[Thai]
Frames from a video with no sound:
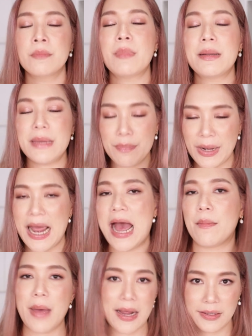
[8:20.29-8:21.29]
มันมีปัญหา
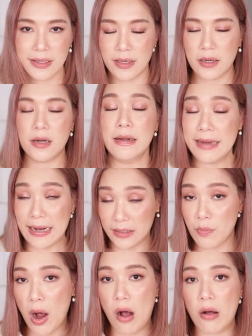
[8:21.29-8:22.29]
มากยิ่งขึ้น อย่าง
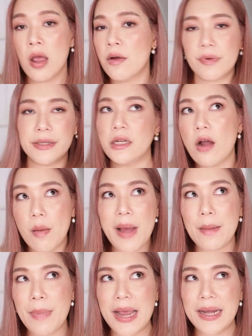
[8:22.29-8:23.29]
ที่บอกเรตินอล
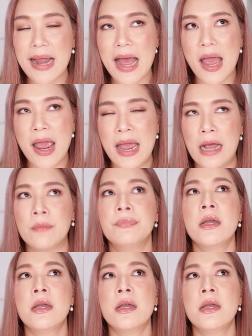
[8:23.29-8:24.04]
มากไปหน้าแหก